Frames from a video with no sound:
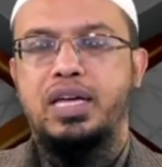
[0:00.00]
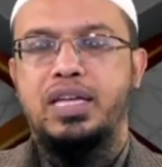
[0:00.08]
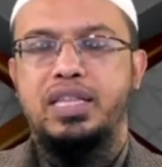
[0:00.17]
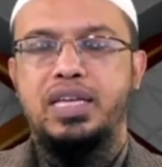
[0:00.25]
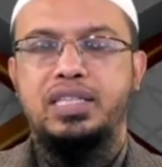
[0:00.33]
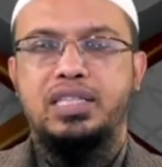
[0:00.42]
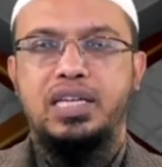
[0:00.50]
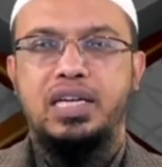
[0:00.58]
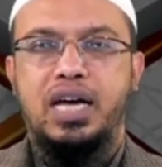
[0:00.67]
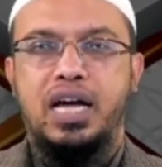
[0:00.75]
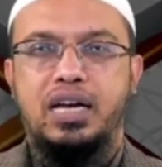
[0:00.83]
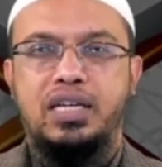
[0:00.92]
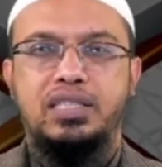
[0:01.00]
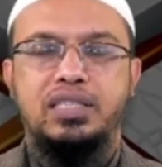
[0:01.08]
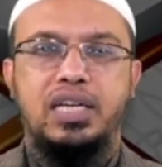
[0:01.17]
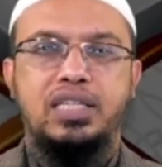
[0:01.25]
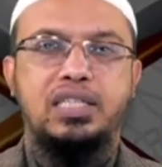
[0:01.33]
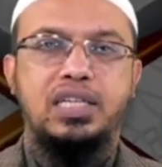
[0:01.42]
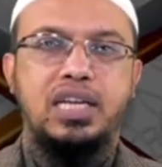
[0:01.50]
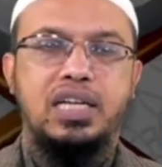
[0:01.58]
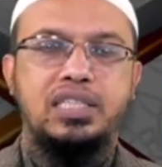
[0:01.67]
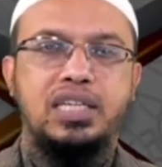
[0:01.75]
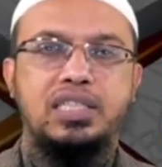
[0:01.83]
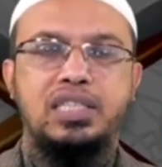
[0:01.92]
কে দেখছে কার কাছে যাচ্ছে
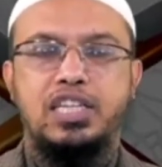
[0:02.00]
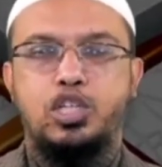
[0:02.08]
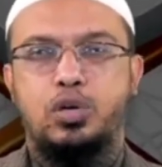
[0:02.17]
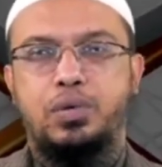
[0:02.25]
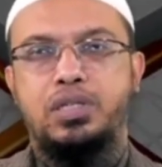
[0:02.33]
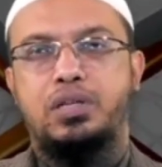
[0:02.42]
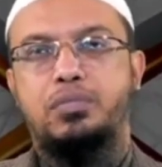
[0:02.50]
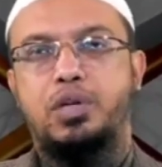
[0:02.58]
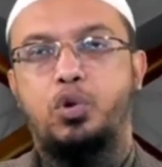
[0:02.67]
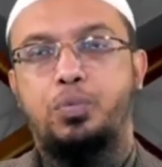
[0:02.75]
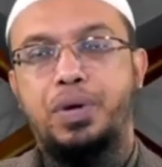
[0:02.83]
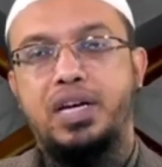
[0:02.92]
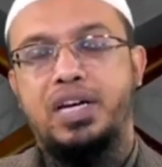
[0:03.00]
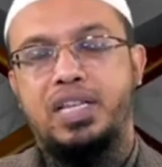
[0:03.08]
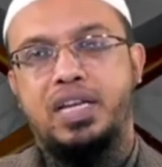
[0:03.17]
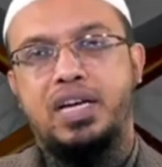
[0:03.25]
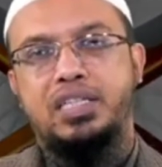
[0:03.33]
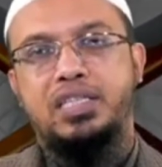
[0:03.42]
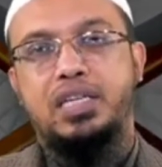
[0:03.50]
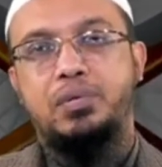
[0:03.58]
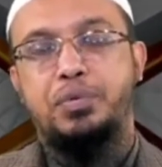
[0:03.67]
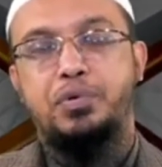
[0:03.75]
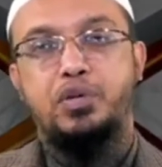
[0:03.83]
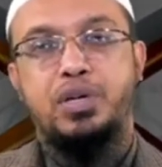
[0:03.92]
না যাচ্ছে সবার সামনে ওপেন এটা থাকছে
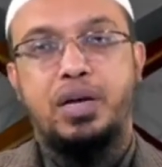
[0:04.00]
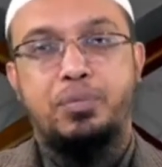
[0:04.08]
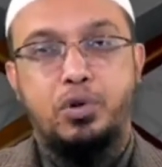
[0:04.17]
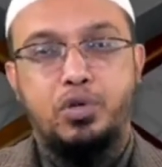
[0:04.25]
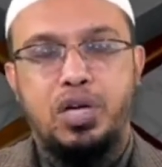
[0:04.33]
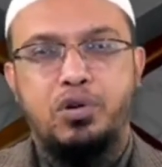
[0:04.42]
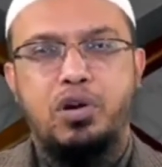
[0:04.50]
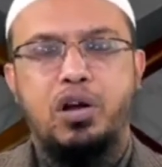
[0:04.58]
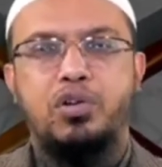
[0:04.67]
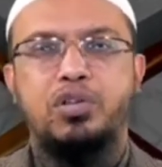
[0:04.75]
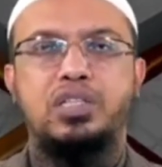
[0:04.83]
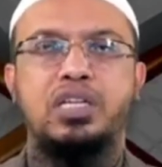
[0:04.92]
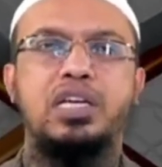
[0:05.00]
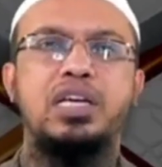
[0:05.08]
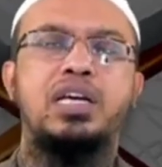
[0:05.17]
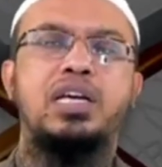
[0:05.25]
বিভিন্ন জায়গায় প্রচার করা হচ্ছে